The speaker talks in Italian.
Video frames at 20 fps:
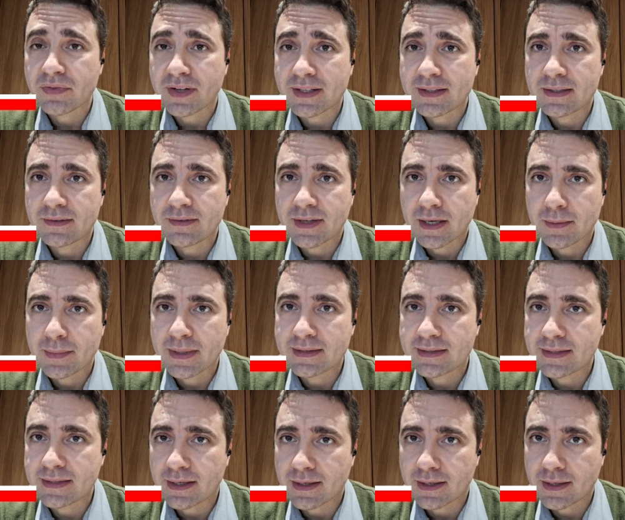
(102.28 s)
poi dei fatti
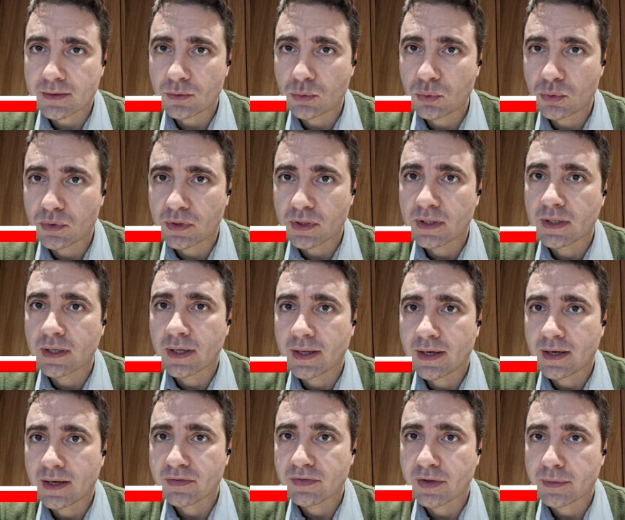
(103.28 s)
veramente accaduti
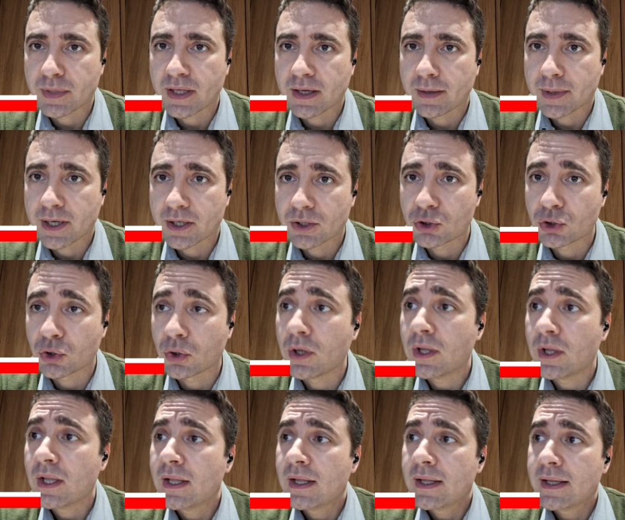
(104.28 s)
alla famiglia
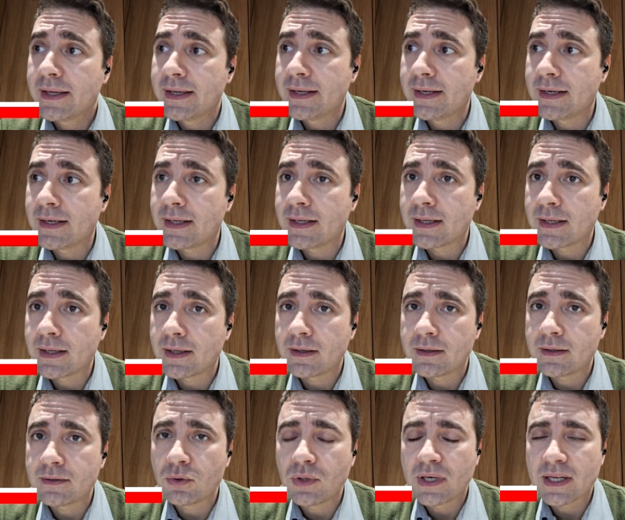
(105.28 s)
Maggio. Il,
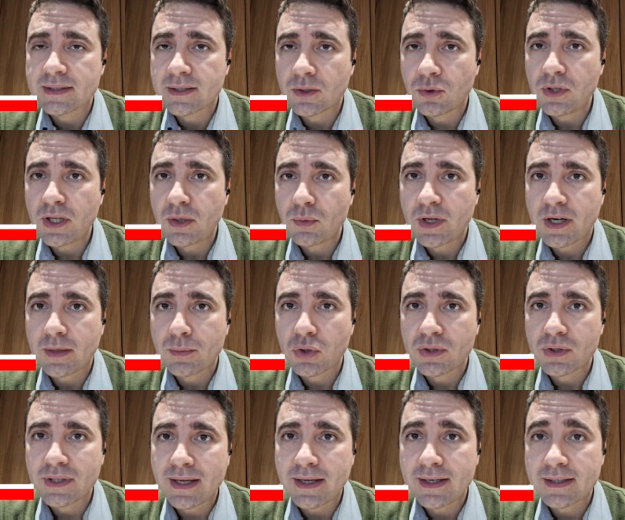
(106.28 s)
la seconda guerra
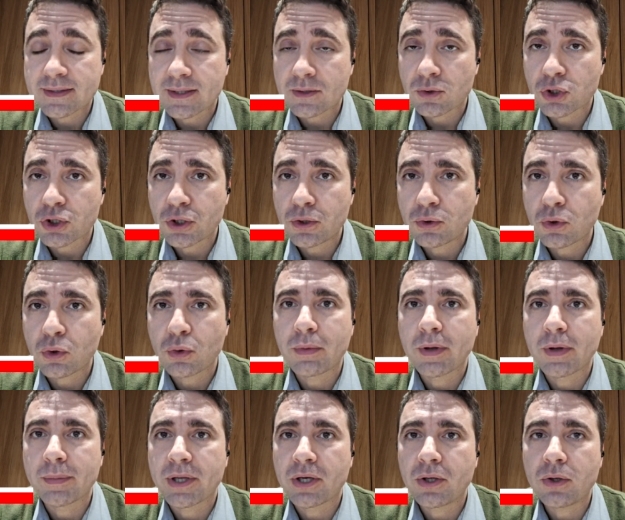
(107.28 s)
mondiale è stato scelto
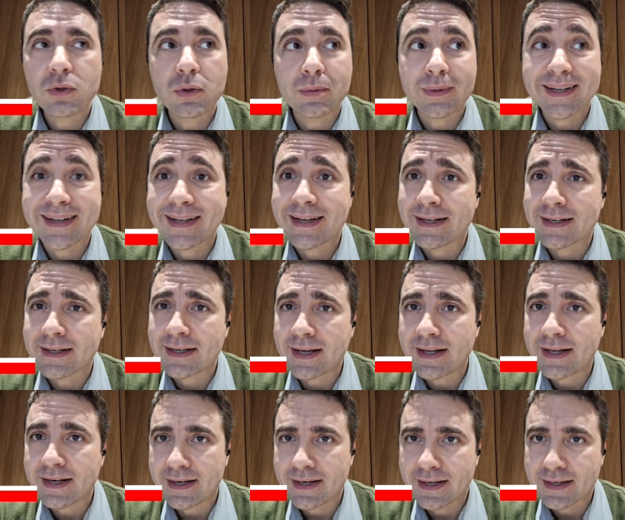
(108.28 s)
come periodo per
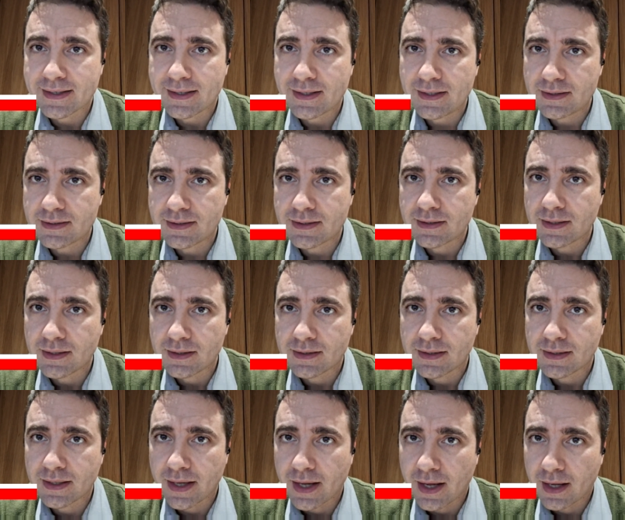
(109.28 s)
calcare la crisi
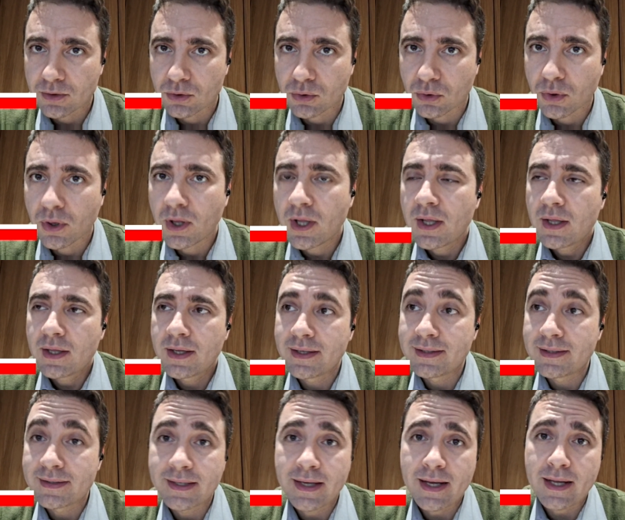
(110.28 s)
del teatro,
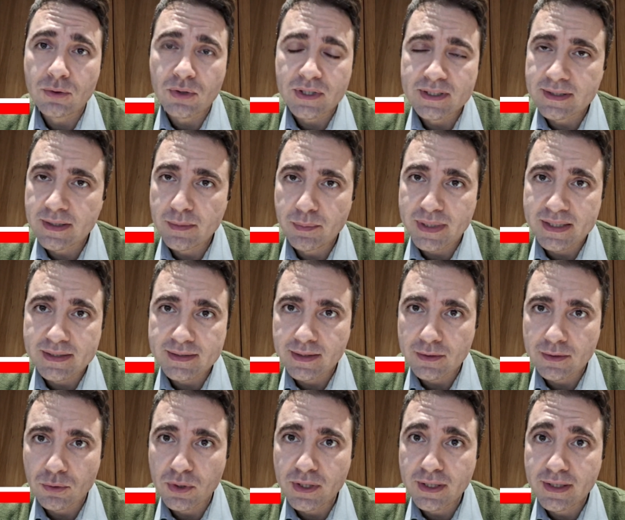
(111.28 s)
il teatro è sempre
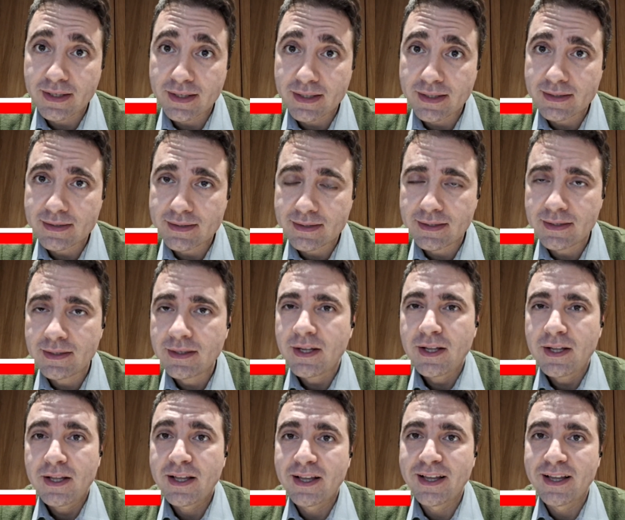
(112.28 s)
stato in crisi,